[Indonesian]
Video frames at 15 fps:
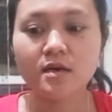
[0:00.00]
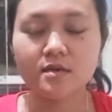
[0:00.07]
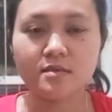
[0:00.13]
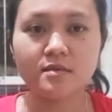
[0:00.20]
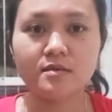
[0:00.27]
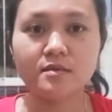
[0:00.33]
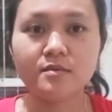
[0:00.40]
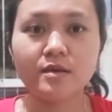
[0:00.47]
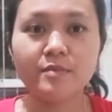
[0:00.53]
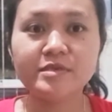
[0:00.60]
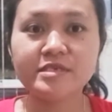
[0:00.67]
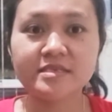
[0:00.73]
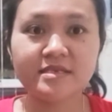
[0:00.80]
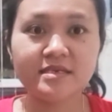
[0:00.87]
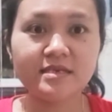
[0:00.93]
uh,
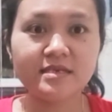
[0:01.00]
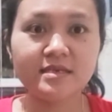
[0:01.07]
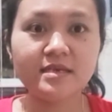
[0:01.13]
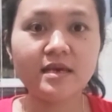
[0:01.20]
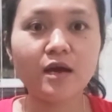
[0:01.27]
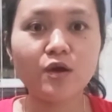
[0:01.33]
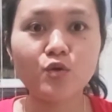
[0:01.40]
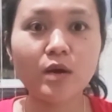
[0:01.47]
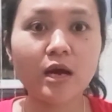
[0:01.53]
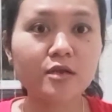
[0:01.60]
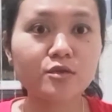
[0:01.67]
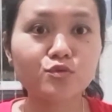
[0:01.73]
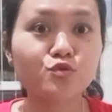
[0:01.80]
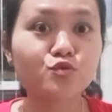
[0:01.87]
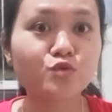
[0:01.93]
habis ini aku
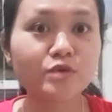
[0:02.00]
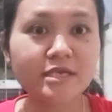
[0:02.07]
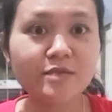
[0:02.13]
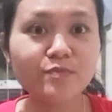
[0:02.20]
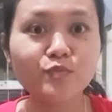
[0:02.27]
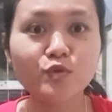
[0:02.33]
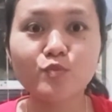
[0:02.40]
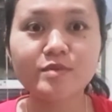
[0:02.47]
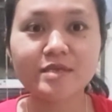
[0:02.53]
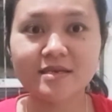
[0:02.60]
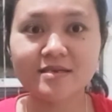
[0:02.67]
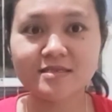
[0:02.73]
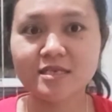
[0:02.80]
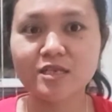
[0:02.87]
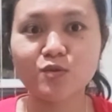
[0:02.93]
akan nunjukin
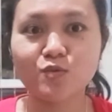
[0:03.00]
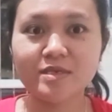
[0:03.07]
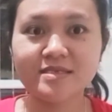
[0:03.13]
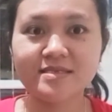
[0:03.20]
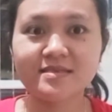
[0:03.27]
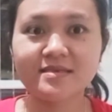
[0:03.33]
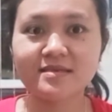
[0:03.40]
pupnya si Louis